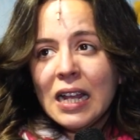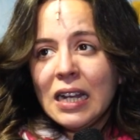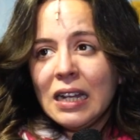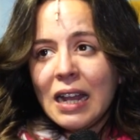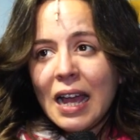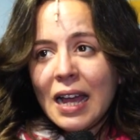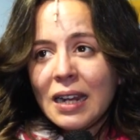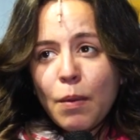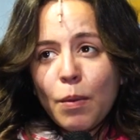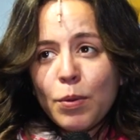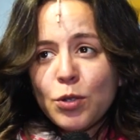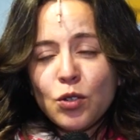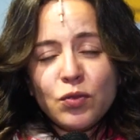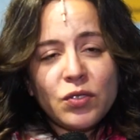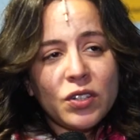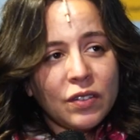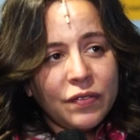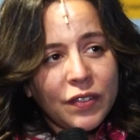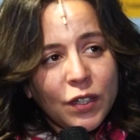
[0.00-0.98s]
لا انا ما
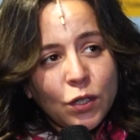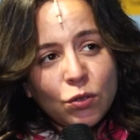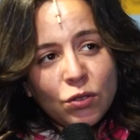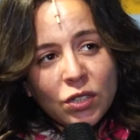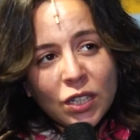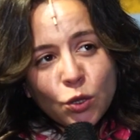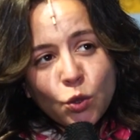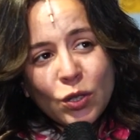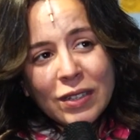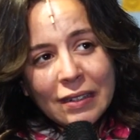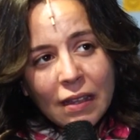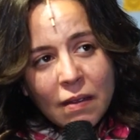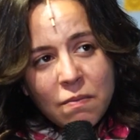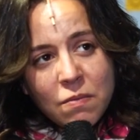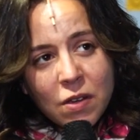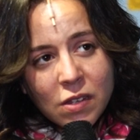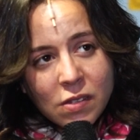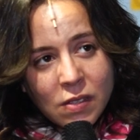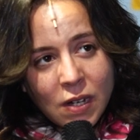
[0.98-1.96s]
بشوفش ان في ندره
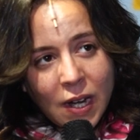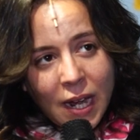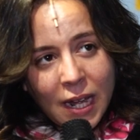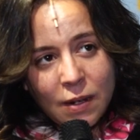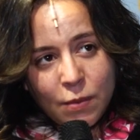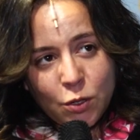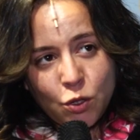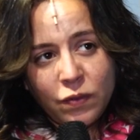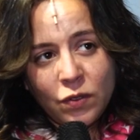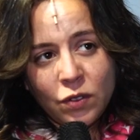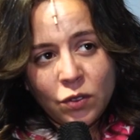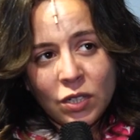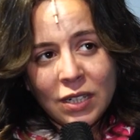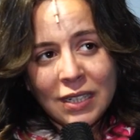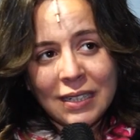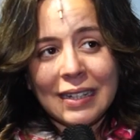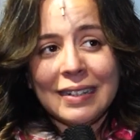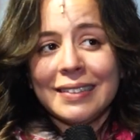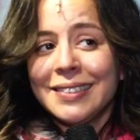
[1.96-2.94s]
كتاب مسرح انا بشوف
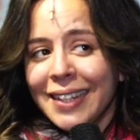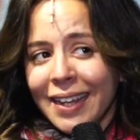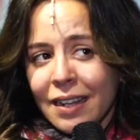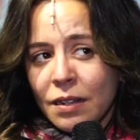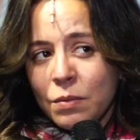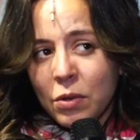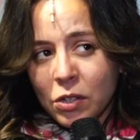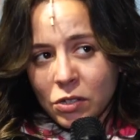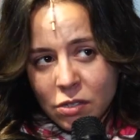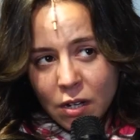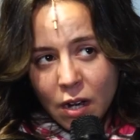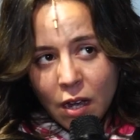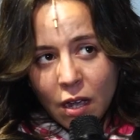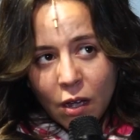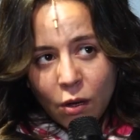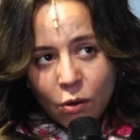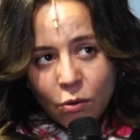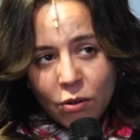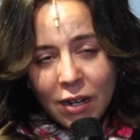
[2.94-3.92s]
ندره انتاج
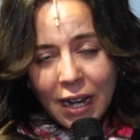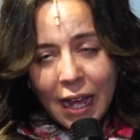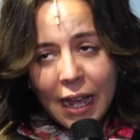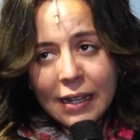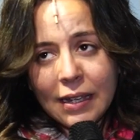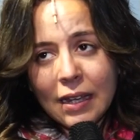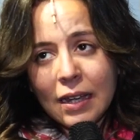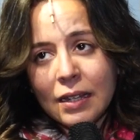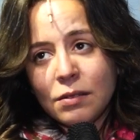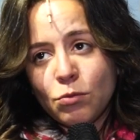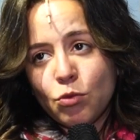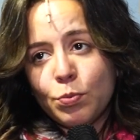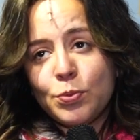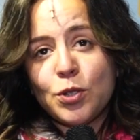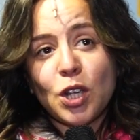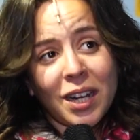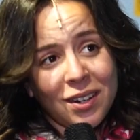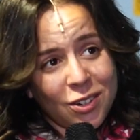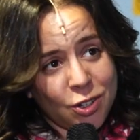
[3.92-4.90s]
مسرح والحقيقه انه
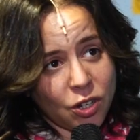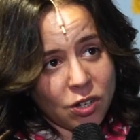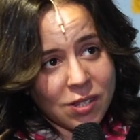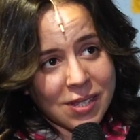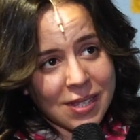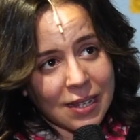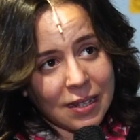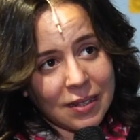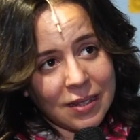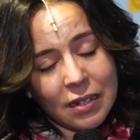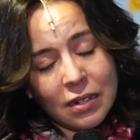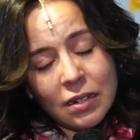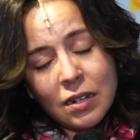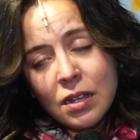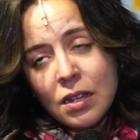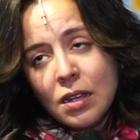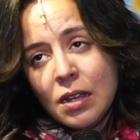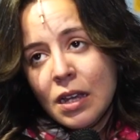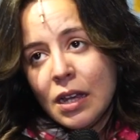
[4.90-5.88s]
بشكل شخصي جدا
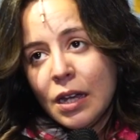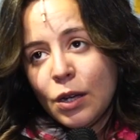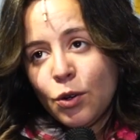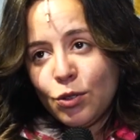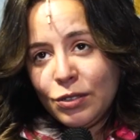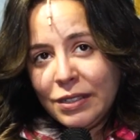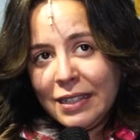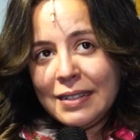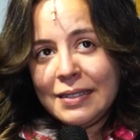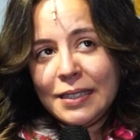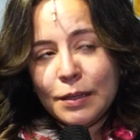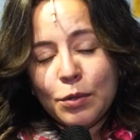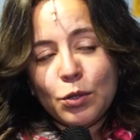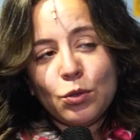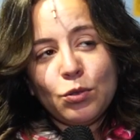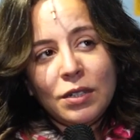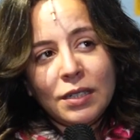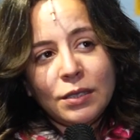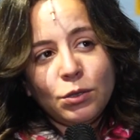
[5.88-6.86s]
كنت لسه
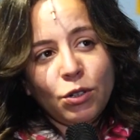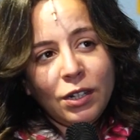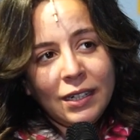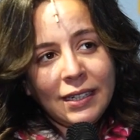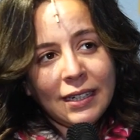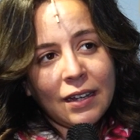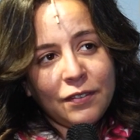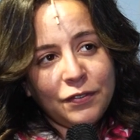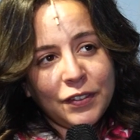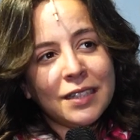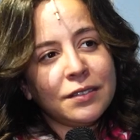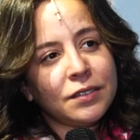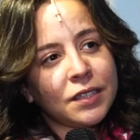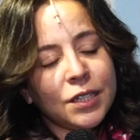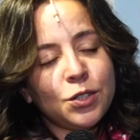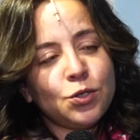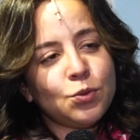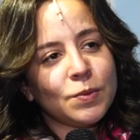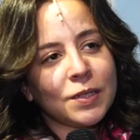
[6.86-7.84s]
بقول انه احنا في
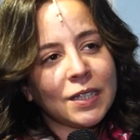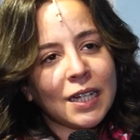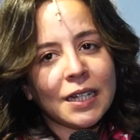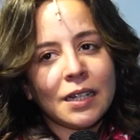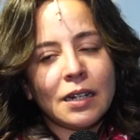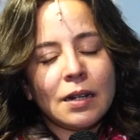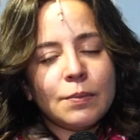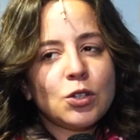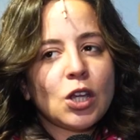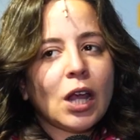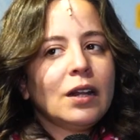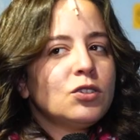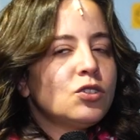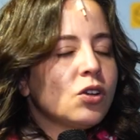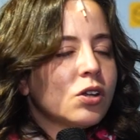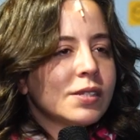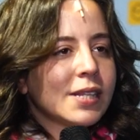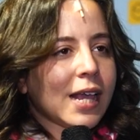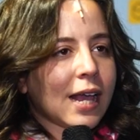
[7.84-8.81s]
انريتشمنت كده انا بشكل
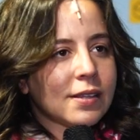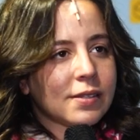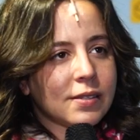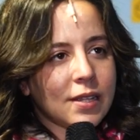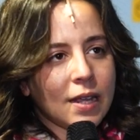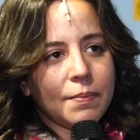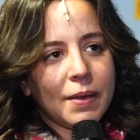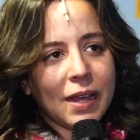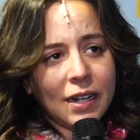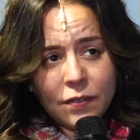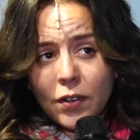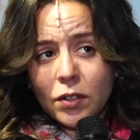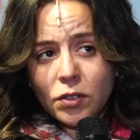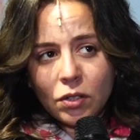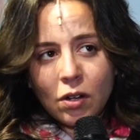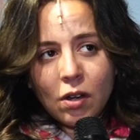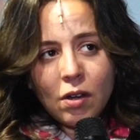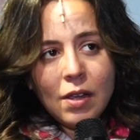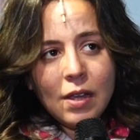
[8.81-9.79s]
شخصي حاساه بقالي
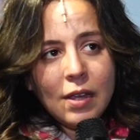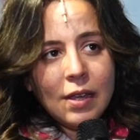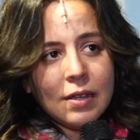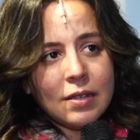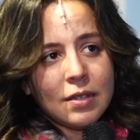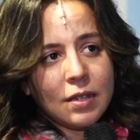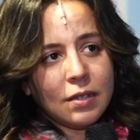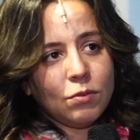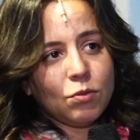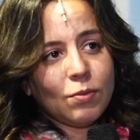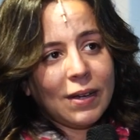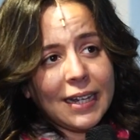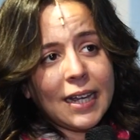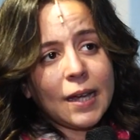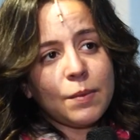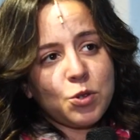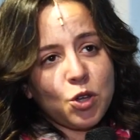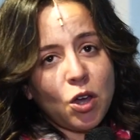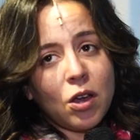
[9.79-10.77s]
فتره انه بقالي
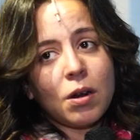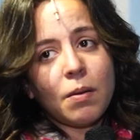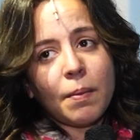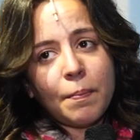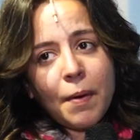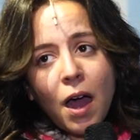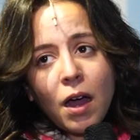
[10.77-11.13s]
كام شهر